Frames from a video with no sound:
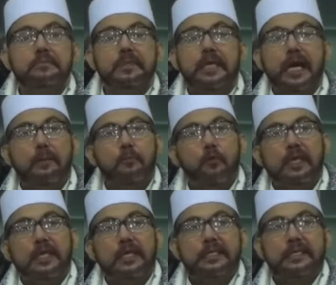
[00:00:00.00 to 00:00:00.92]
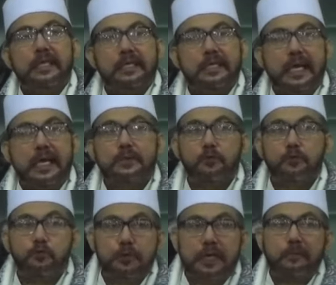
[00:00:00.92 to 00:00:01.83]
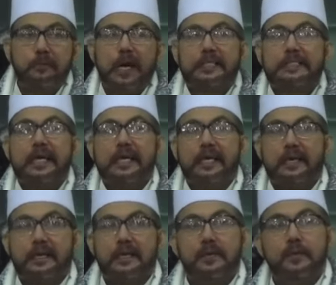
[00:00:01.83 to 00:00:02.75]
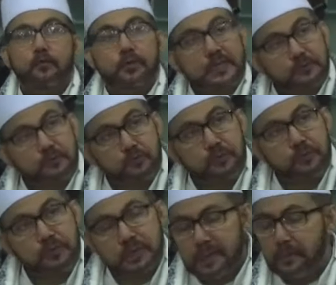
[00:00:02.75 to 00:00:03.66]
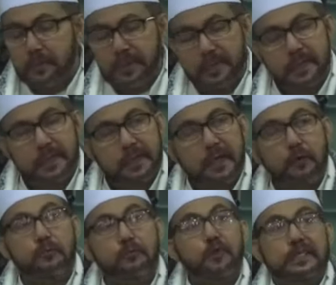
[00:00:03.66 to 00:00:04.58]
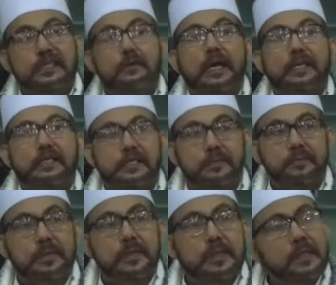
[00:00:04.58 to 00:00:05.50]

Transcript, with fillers: Enggak boleh kita niat udah fajar udah subuh enggak boleh kalau puasa wajib